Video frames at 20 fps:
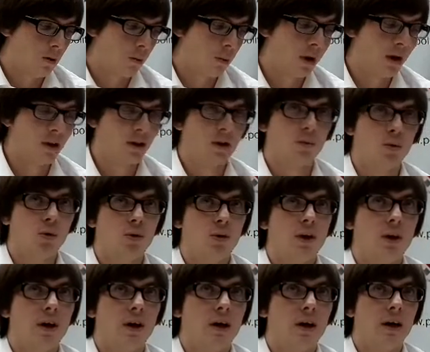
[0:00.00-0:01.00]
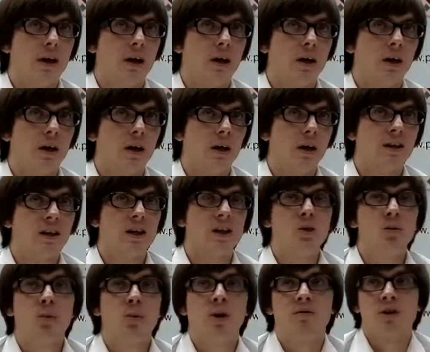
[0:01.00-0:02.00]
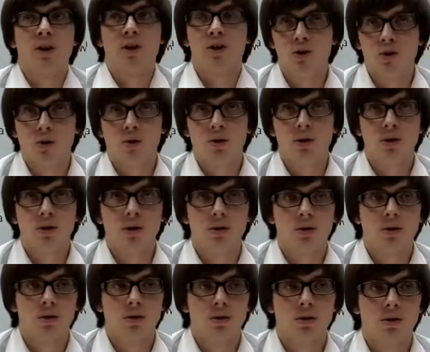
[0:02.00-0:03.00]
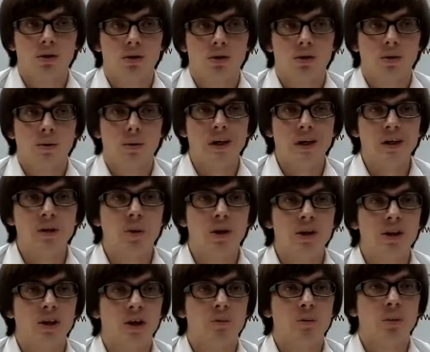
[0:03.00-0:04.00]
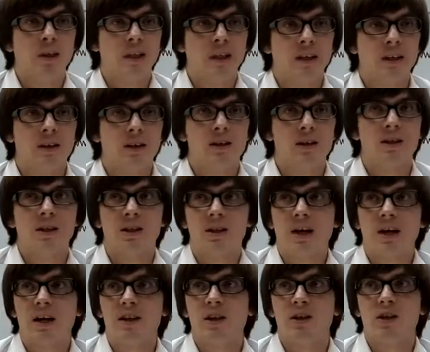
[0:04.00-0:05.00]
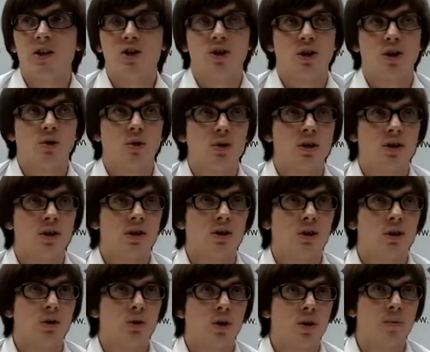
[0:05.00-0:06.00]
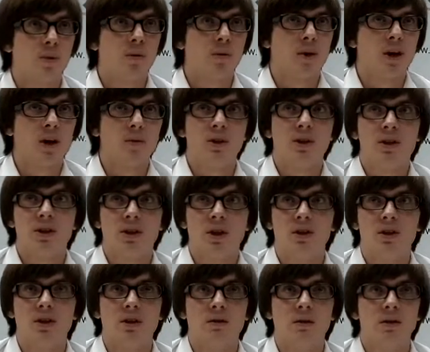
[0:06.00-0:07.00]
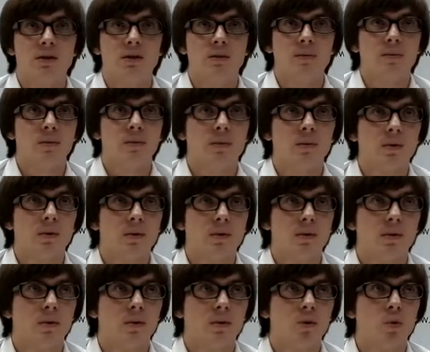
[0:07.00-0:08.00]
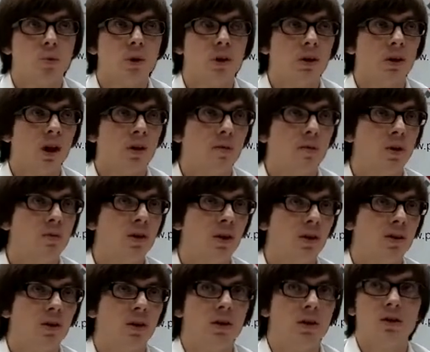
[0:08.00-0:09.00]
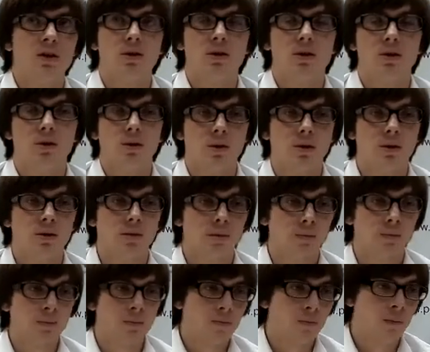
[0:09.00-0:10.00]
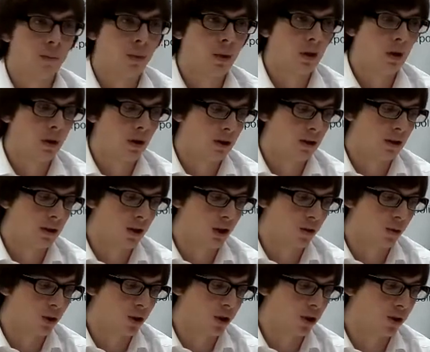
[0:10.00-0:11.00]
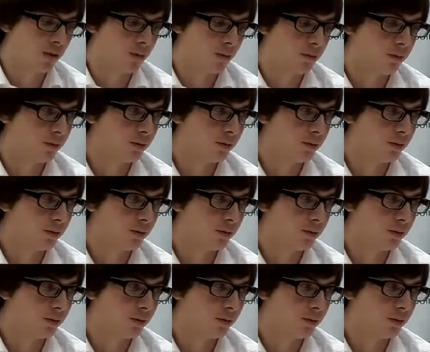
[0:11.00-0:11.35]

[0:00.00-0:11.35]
Поэтому это либо вранье, либо некомпетентность, незнание, где же находится территория ПМК-59, купленные нами объекты на этой территории. Следующее.